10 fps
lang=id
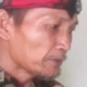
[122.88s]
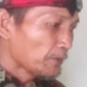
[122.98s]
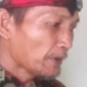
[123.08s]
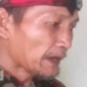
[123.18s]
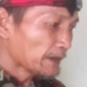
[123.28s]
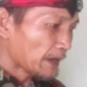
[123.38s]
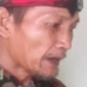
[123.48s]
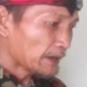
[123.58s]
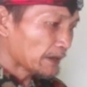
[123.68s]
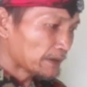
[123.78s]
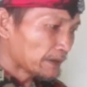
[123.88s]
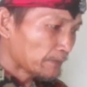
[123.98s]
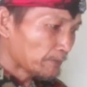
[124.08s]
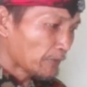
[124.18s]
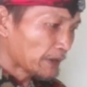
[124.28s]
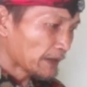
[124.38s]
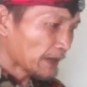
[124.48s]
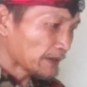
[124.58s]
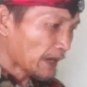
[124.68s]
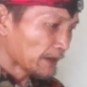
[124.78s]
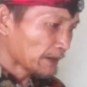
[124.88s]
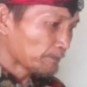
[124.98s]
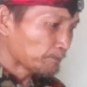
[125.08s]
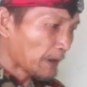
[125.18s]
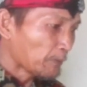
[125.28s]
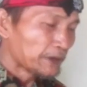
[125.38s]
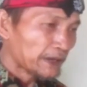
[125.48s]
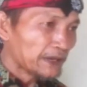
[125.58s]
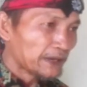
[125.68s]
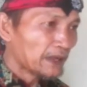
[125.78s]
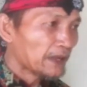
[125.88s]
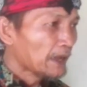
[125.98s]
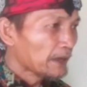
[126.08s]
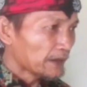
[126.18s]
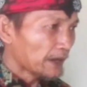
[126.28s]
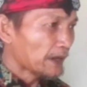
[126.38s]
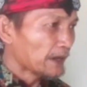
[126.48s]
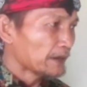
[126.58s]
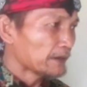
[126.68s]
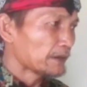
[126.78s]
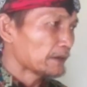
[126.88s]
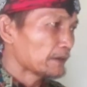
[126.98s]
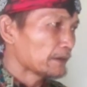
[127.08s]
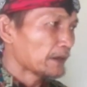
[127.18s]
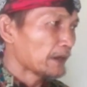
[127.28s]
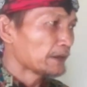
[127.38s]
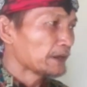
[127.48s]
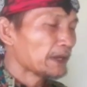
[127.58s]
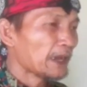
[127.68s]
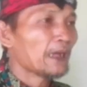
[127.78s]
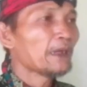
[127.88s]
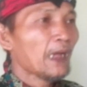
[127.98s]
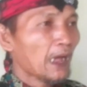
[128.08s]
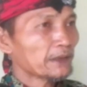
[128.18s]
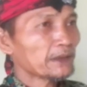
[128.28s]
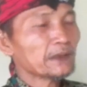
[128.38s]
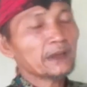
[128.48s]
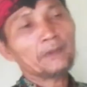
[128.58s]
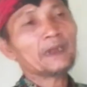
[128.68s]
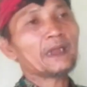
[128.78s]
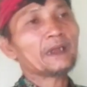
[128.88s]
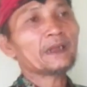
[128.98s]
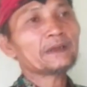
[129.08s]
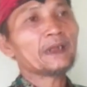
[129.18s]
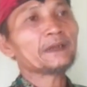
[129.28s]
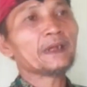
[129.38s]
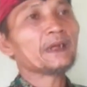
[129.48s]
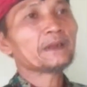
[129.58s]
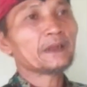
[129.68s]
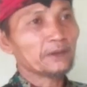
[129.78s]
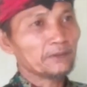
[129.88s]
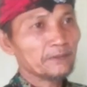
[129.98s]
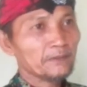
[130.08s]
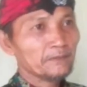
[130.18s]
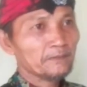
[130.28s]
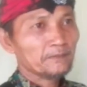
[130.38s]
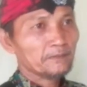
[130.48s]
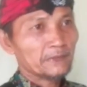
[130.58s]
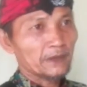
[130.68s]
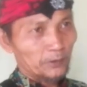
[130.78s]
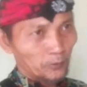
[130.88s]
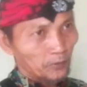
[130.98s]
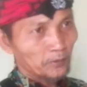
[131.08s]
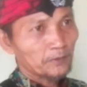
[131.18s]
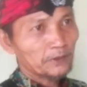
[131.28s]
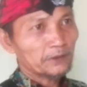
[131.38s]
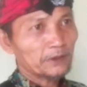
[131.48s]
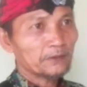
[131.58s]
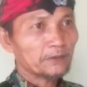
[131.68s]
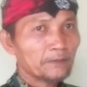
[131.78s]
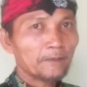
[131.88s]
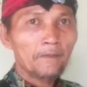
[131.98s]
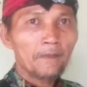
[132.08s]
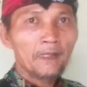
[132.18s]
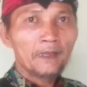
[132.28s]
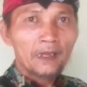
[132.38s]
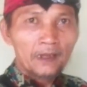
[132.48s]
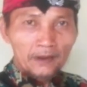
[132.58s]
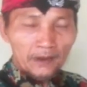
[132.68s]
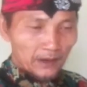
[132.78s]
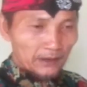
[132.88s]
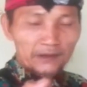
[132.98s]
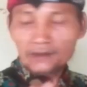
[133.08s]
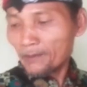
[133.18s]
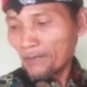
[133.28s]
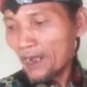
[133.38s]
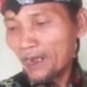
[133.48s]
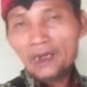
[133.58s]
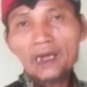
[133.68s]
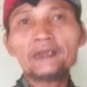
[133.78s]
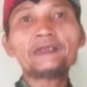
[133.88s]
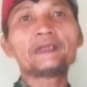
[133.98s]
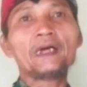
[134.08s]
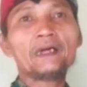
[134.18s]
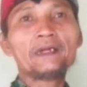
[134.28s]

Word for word: dulu kan mau diataskan Pak Budi ya, saya nggak jadilah atas nama anaknya aja. Gitu. Hmm. Tuh. Atas nama apa itu Pak? atas nama oh, iya, Anissa